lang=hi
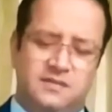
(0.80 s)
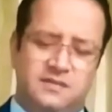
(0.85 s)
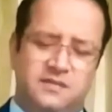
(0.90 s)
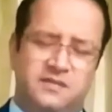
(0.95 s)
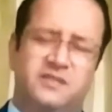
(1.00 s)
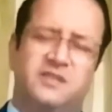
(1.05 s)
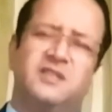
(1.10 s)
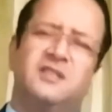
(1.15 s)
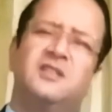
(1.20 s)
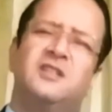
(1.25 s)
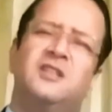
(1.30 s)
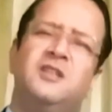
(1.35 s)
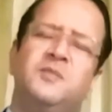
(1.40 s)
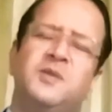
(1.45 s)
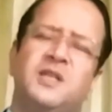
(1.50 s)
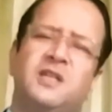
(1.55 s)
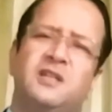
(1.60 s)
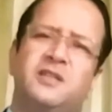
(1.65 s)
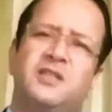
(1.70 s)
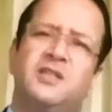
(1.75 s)
जिंदगी
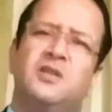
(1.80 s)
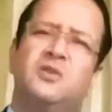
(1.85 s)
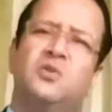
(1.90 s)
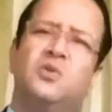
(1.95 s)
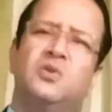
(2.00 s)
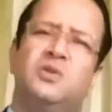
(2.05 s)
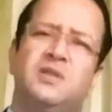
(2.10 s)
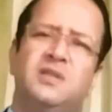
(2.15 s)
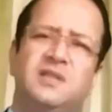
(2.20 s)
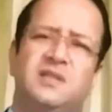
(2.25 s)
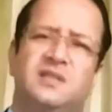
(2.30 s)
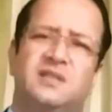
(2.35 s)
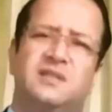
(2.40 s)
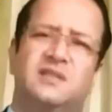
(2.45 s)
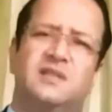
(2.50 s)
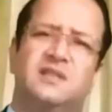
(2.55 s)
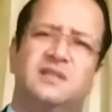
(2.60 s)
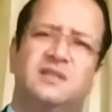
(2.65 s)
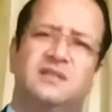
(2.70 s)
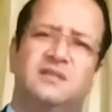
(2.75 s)
में गलतियां कौन नहीं
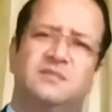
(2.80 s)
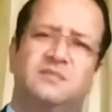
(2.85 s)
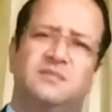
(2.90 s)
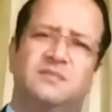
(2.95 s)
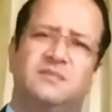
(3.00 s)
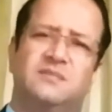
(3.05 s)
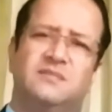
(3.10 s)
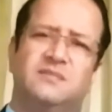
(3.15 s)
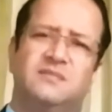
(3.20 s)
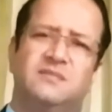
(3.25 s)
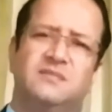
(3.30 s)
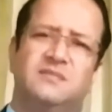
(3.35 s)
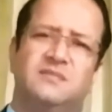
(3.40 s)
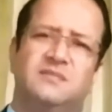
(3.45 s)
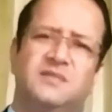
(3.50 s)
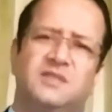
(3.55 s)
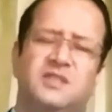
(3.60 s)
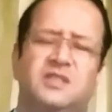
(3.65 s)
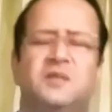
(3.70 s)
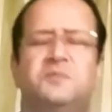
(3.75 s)

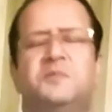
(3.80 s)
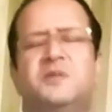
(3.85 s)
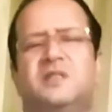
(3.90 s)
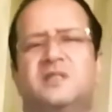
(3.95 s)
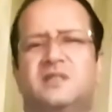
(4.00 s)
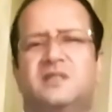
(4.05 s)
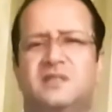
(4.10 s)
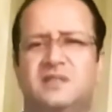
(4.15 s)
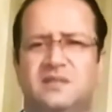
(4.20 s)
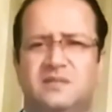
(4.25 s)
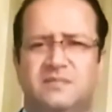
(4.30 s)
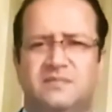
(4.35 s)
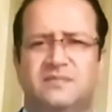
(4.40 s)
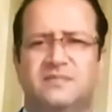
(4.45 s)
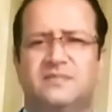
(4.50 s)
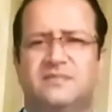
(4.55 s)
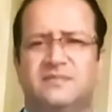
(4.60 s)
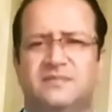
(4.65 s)
करता सब करते हैं